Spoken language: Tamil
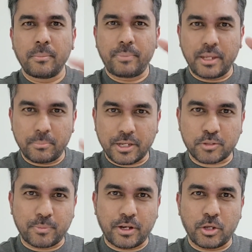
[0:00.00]

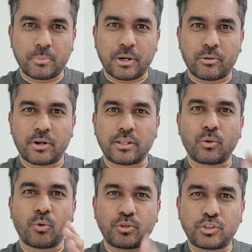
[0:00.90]
பிஎம்எக்ஸ் மேலேயும் அவரோட இந்த
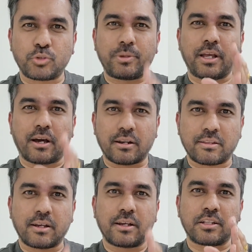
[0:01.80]
ஒற்றுமை
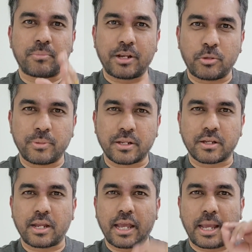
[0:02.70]
அரசாங்கத்து மேலேயும்
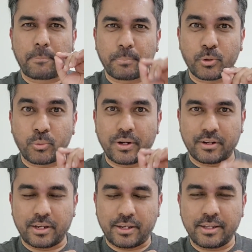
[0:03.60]
இருக்கிற அப்ரூவல்
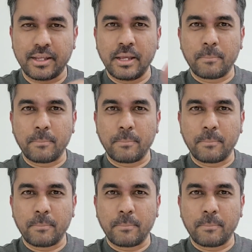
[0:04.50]
ரேட்டிங்